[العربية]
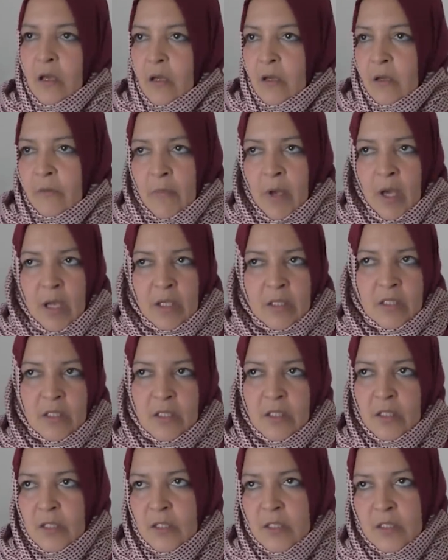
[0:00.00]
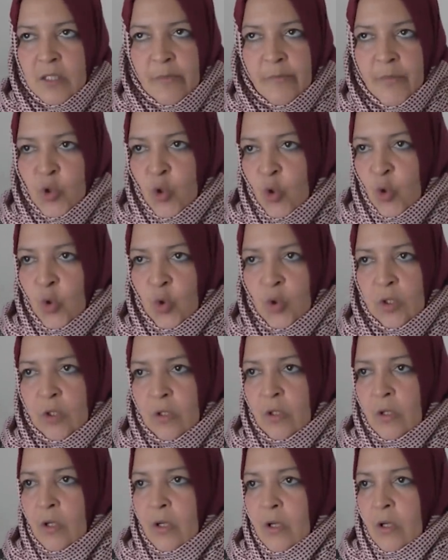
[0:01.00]
ما عندي تم مدخول
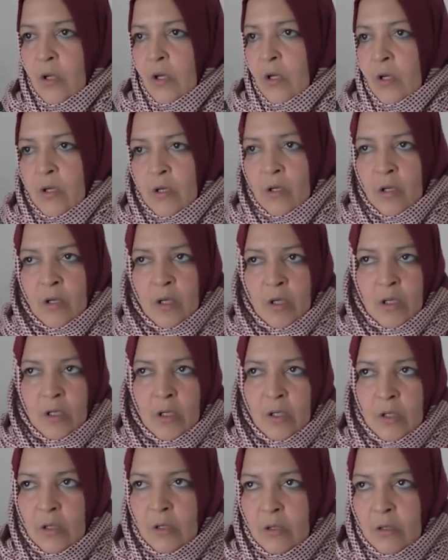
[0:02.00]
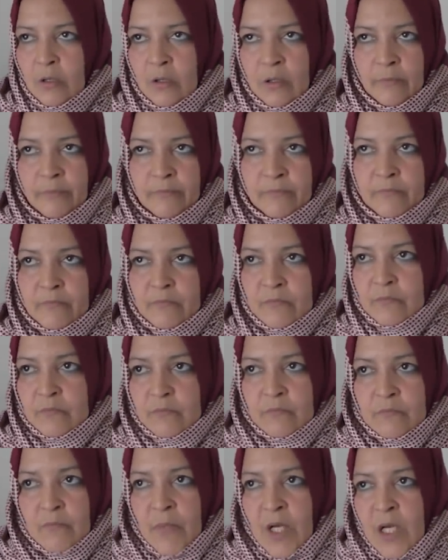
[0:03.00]
آه،
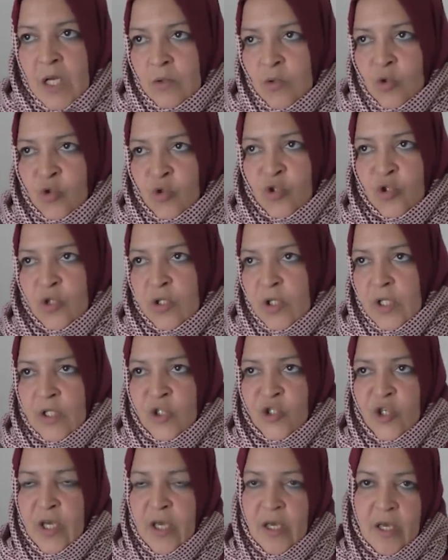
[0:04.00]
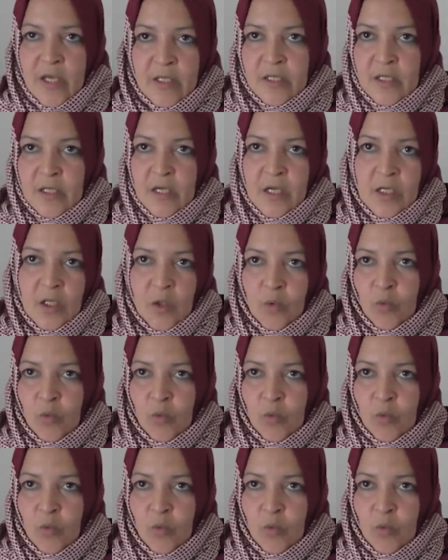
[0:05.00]
ما طقتش العيشه هادي انا